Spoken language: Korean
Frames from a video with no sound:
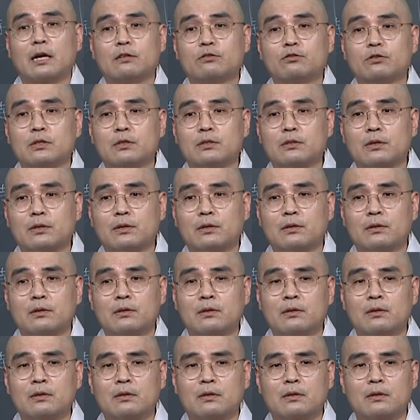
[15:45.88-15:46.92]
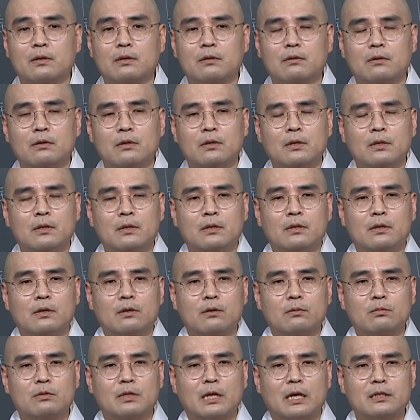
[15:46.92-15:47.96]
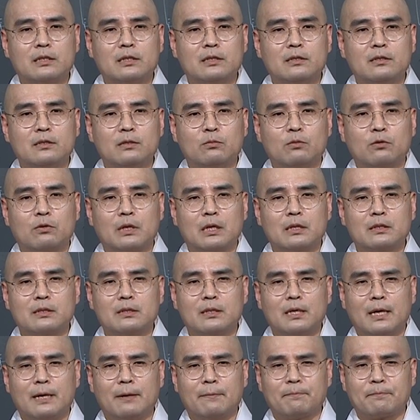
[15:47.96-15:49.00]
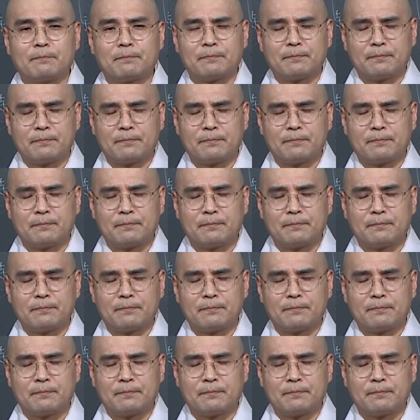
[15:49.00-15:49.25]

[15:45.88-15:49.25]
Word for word: 걸 알 수 있어요. 그리고 여러분 아시는지 모르겠는데